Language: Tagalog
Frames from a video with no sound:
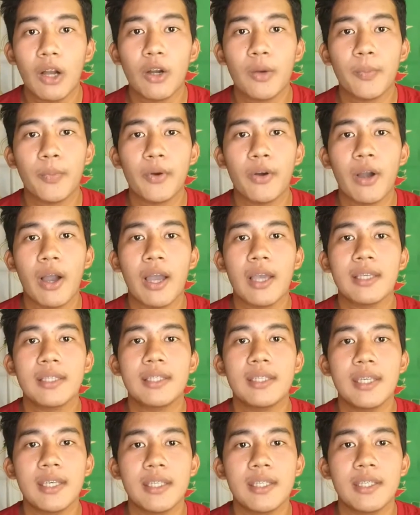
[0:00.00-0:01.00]
Ako po ay
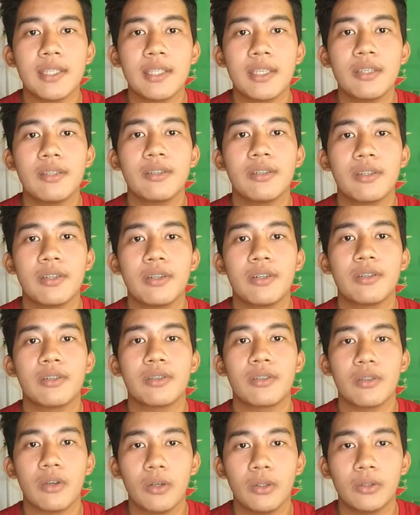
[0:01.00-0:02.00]
16
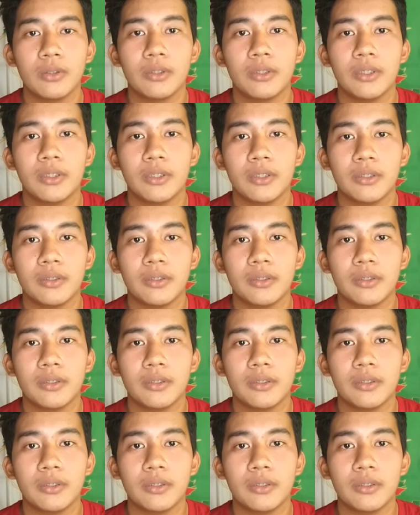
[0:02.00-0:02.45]
years old.